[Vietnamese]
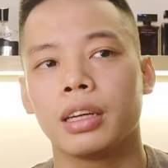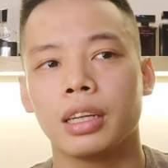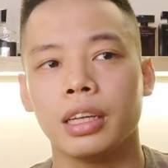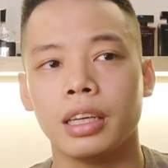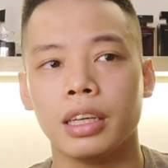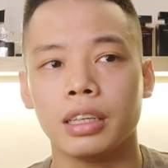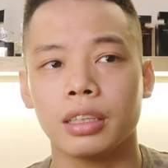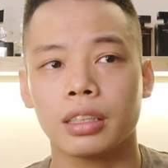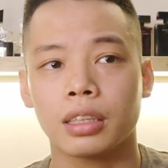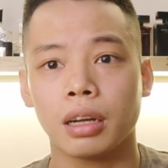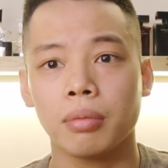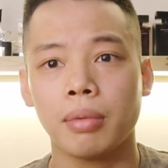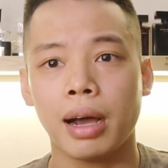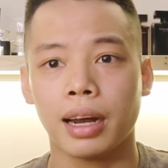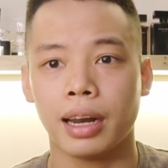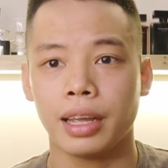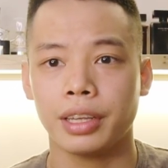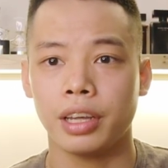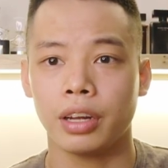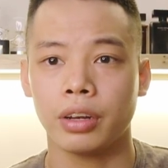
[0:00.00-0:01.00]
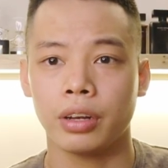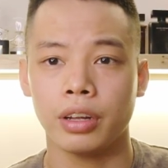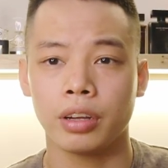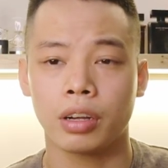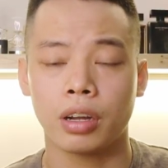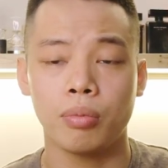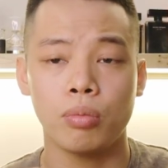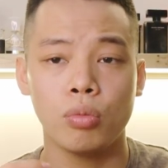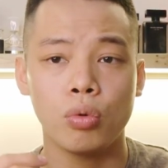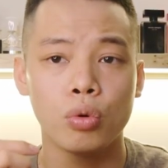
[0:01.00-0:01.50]
thì các bạn lại nhận
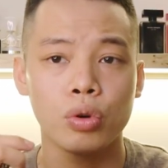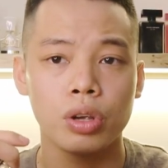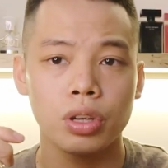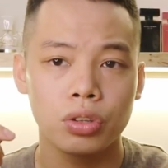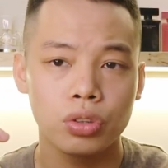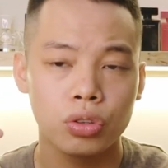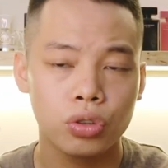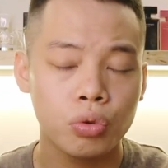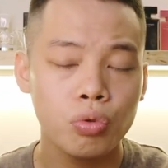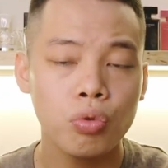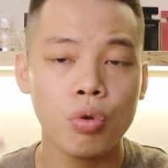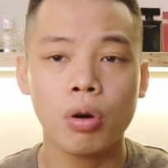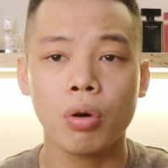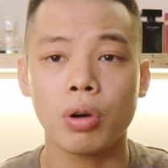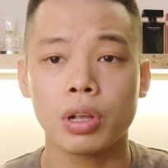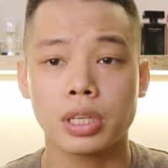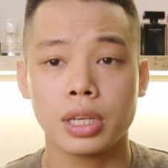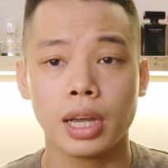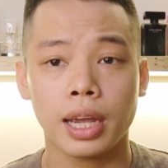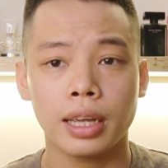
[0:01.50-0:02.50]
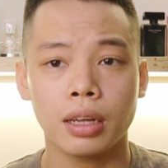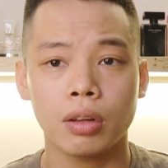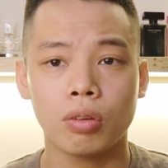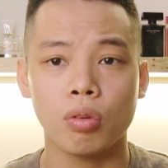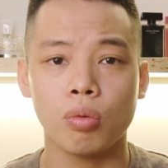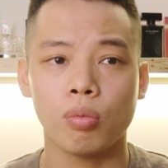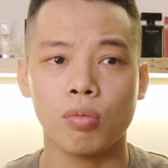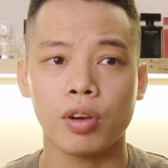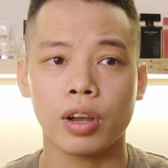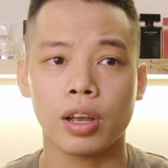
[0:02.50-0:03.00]
được cái mùi chua của chanh
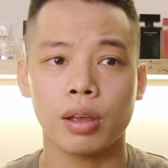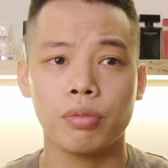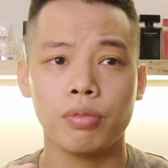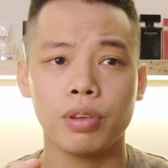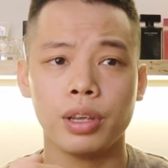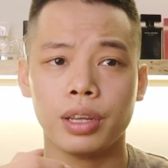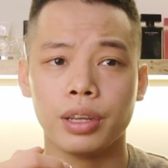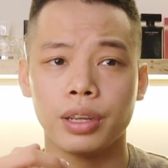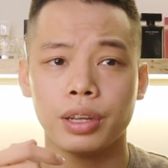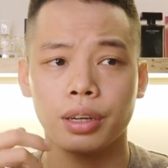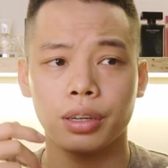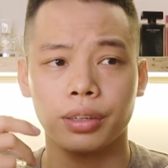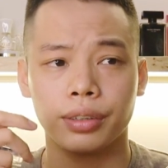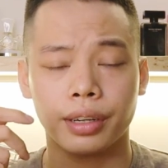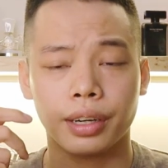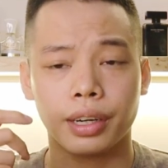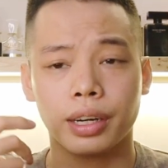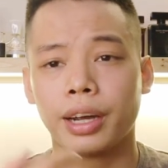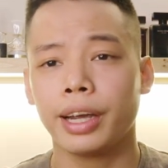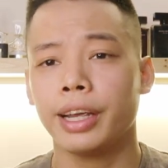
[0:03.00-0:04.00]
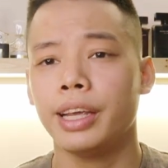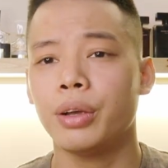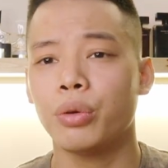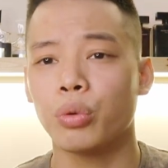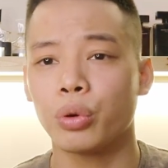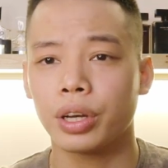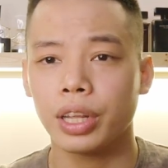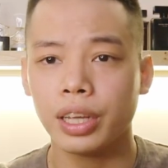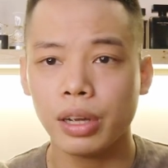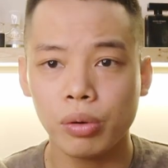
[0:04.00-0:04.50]
cùng với cái vị cay
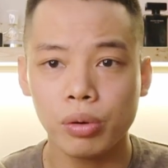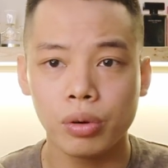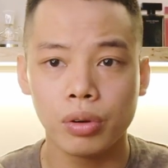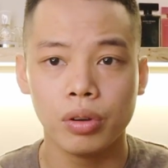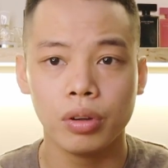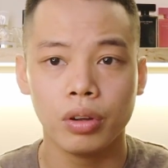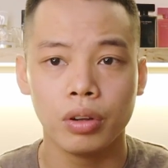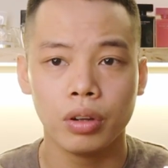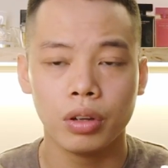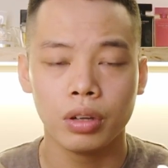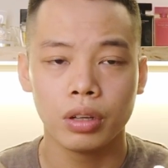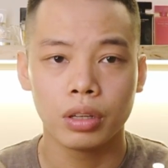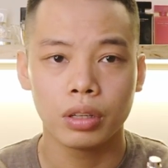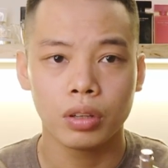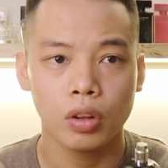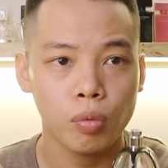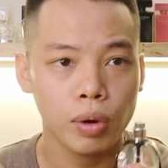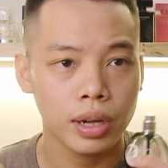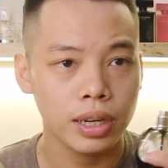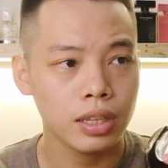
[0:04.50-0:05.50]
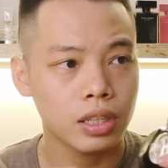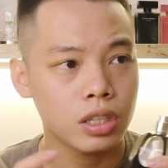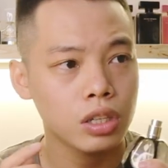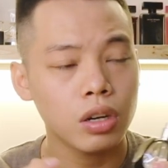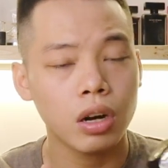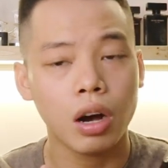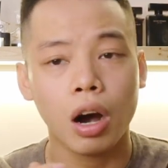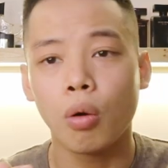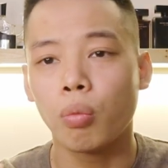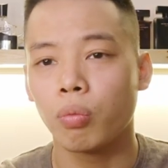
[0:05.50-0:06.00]
của tiêu lúc ấy thì
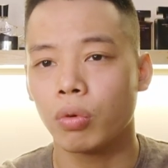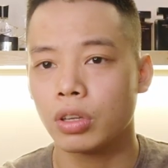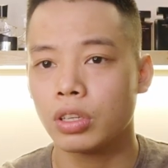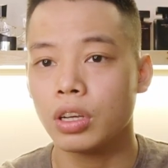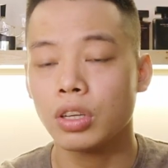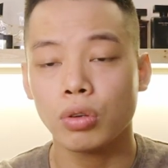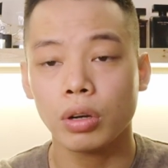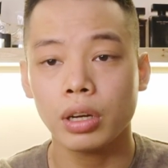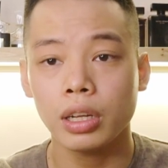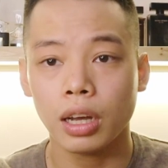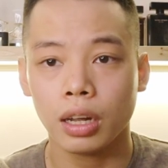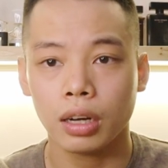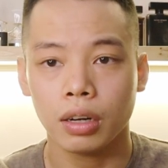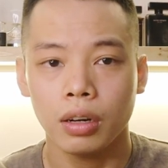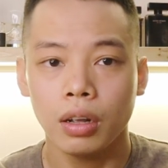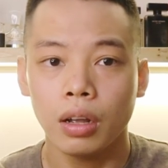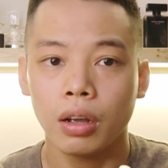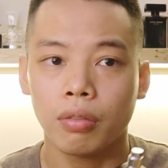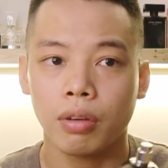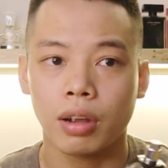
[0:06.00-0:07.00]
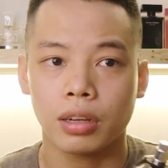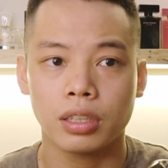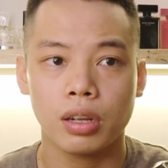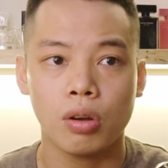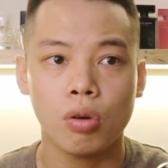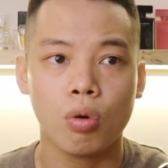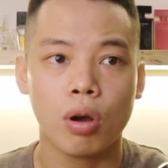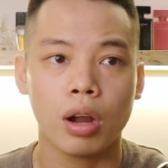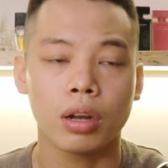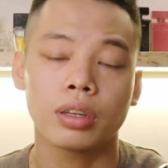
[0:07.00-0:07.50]
chưa hồng nó chưa xuất hiện và
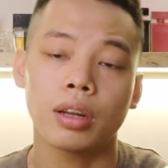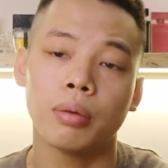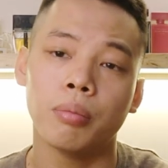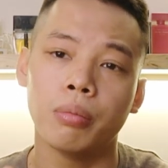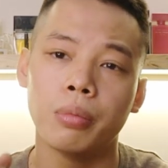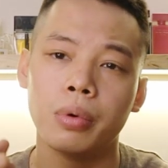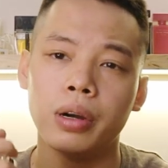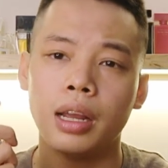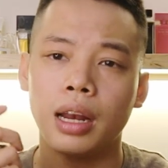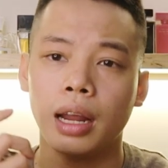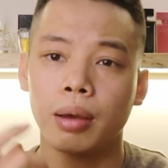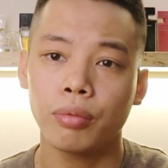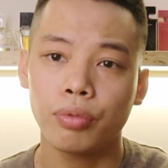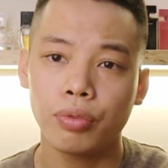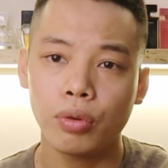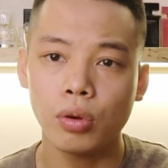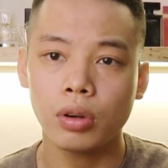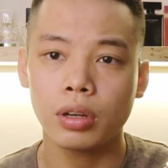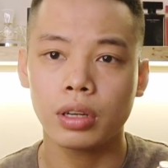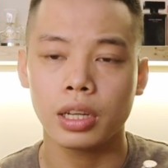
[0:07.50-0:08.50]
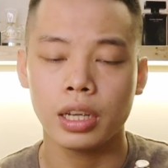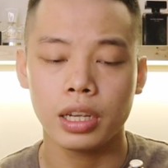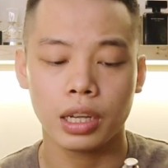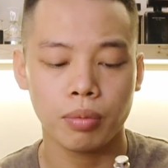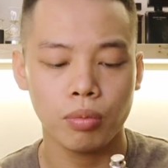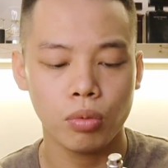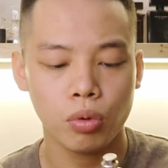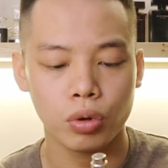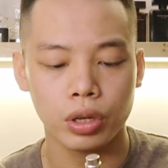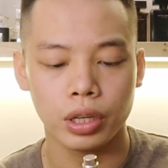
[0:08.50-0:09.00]
sau khoảng tầm 15 phút thì
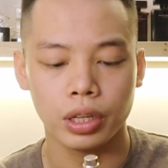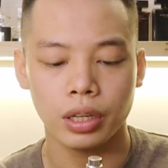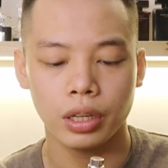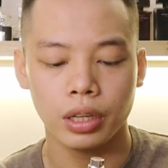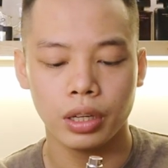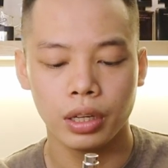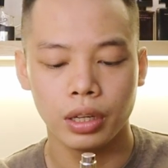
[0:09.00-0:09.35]
cái mùi